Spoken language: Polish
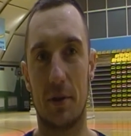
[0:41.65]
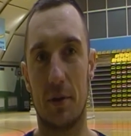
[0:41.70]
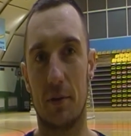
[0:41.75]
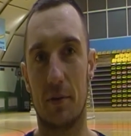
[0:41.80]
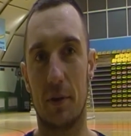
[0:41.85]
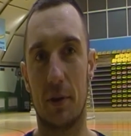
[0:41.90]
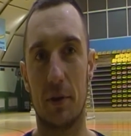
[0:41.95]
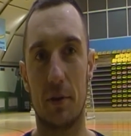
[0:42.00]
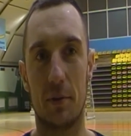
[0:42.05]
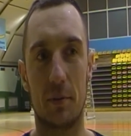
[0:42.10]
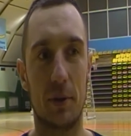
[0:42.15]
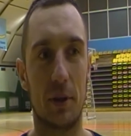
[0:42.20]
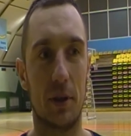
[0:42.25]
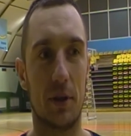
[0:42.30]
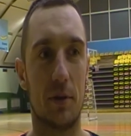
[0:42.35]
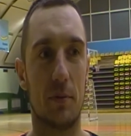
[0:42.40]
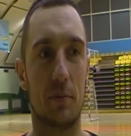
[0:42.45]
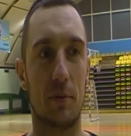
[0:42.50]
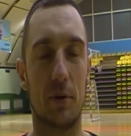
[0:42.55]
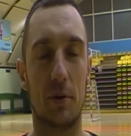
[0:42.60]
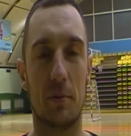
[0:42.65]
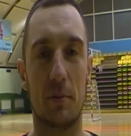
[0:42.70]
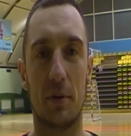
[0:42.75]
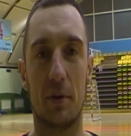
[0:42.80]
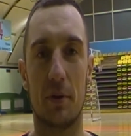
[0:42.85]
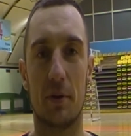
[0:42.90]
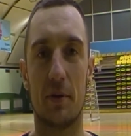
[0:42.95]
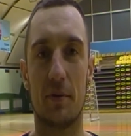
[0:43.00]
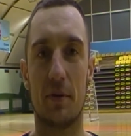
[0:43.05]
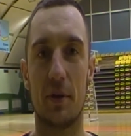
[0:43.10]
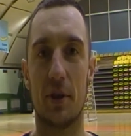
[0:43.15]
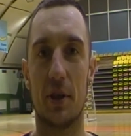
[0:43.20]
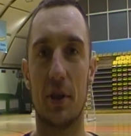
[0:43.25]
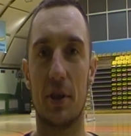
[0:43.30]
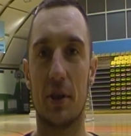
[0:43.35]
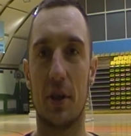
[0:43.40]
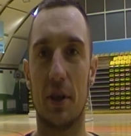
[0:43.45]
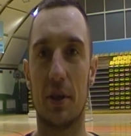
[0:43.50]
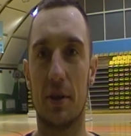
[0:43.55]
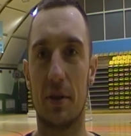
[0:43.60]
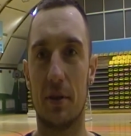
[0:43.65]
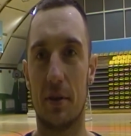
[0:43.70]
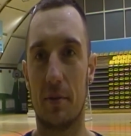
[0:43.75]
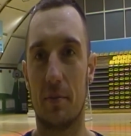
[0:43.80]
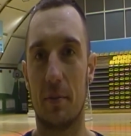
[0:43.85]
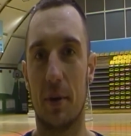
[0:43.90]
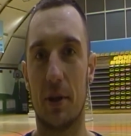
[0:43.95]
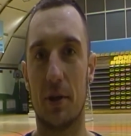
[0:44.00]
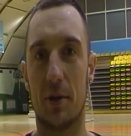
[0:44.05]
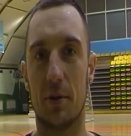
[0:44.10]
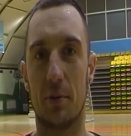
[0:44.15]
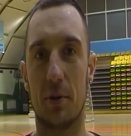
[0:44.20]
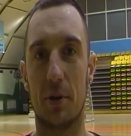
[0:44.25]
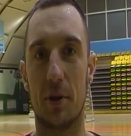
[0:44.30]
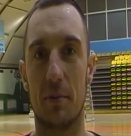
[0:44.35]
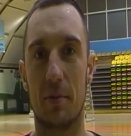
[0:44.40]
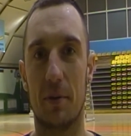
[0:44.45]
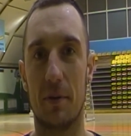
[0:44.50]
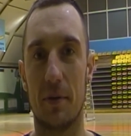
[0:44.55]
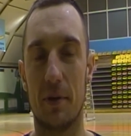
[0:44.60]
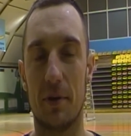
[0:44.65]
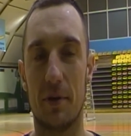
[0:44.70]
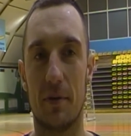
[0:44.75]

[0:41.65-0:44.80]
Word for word: aczkolwiek no, my też musimy zwyciężać, tym bardziej u siebie,